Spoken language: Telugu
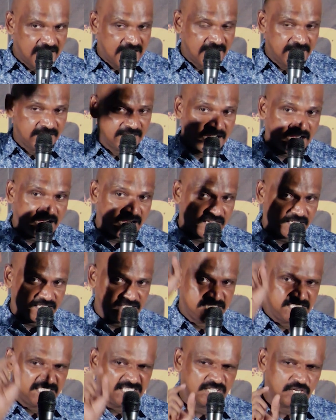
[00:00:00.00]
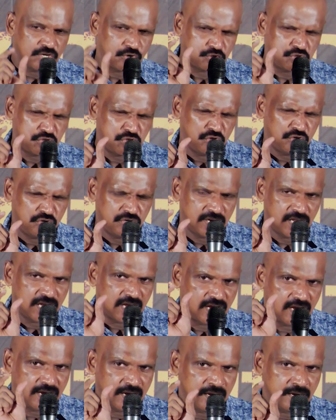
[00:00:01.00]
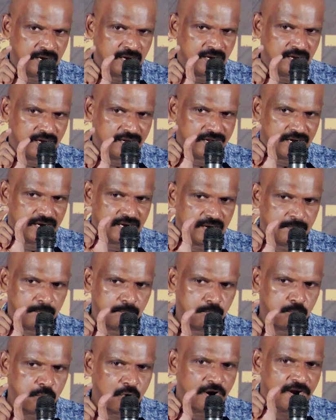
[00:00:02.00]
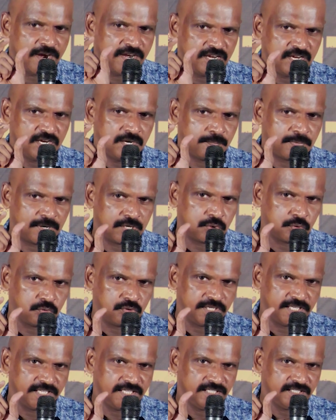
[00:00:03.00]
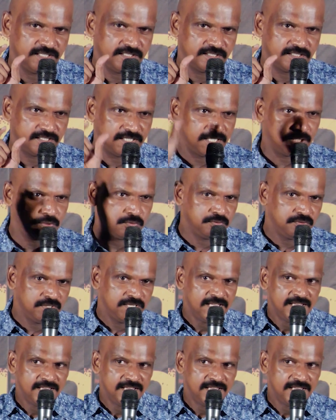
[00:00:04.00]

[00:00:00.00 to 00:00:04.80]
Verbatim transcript: ఆయన ఇచ్చిన చిన్న పాయింట్ని పట్టుకొని నేను